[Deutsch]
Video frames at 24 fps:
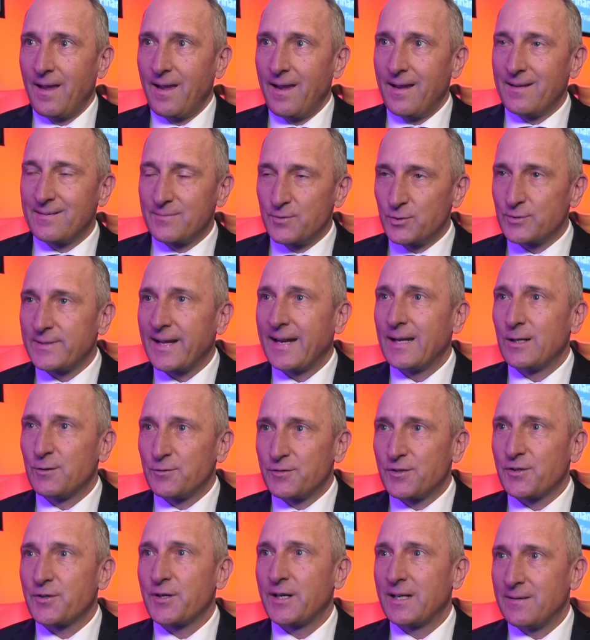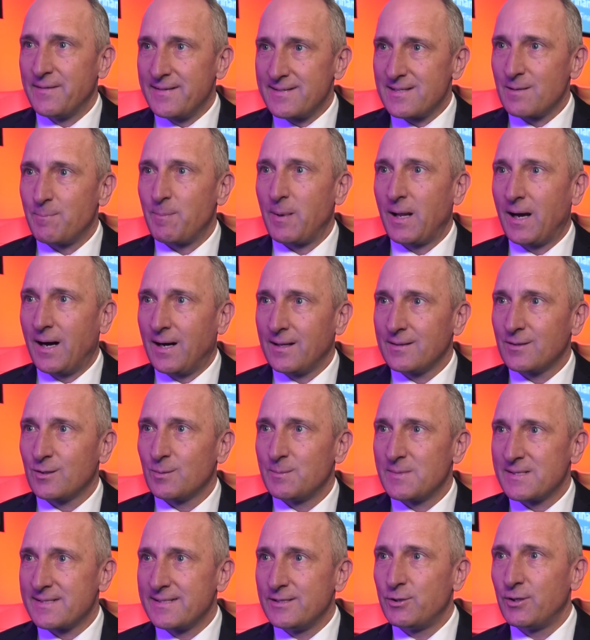Es wird eigentlich auf der grünen Wiese geplant
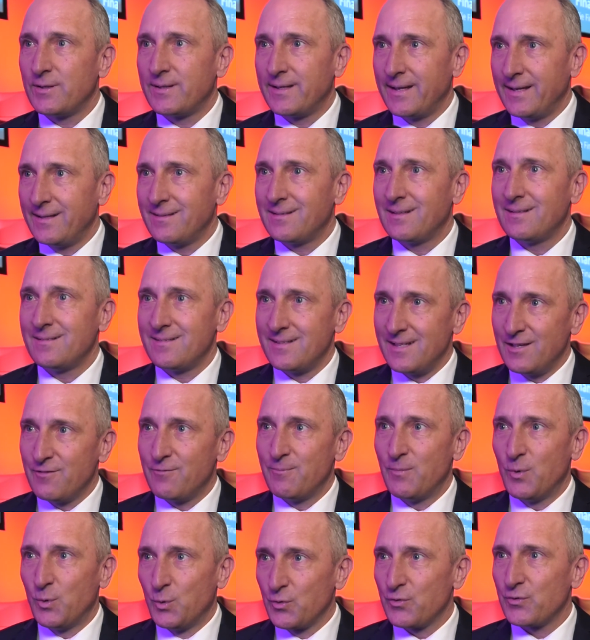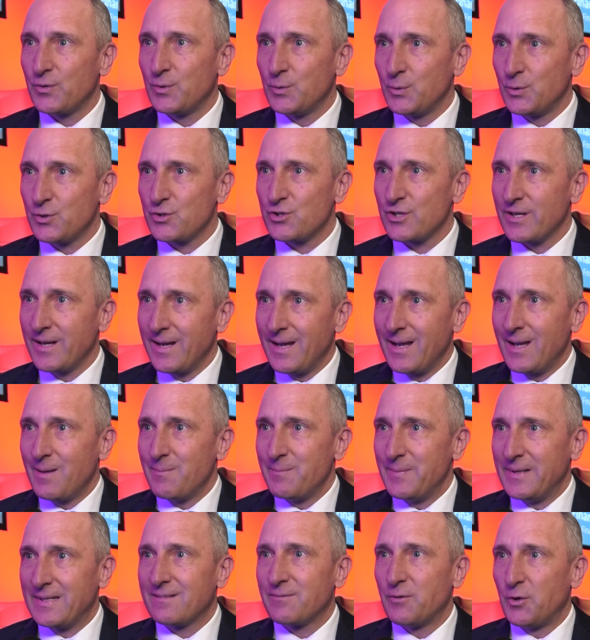und wir sind dort intensiv im Austausch
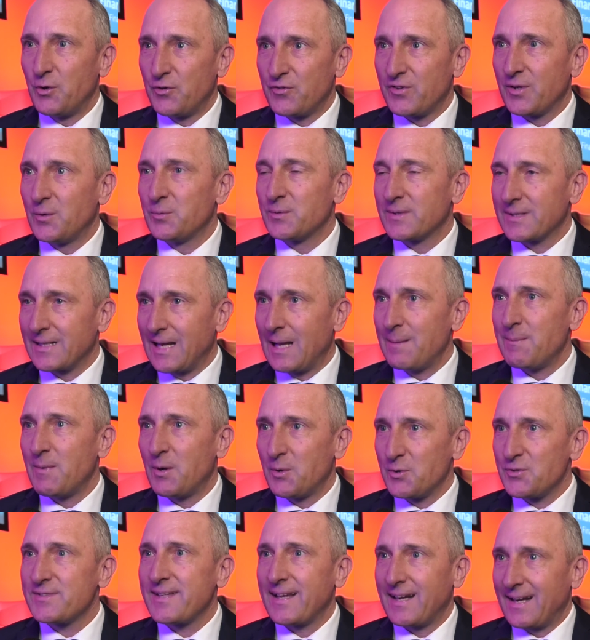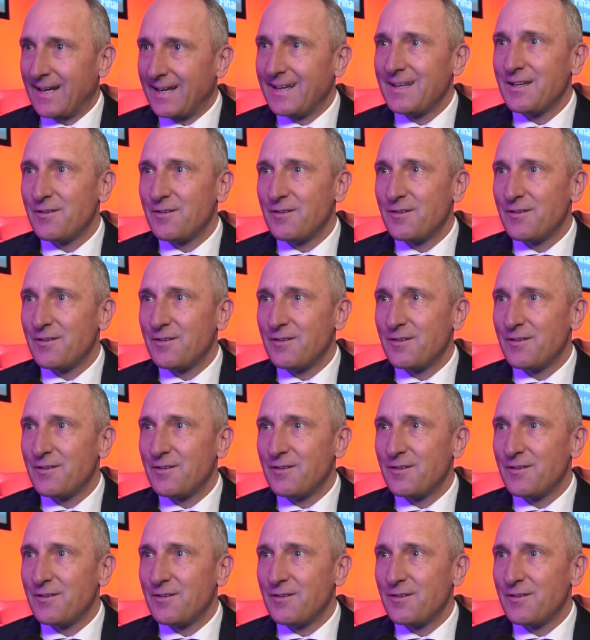mit gewissen Unternehmen aus der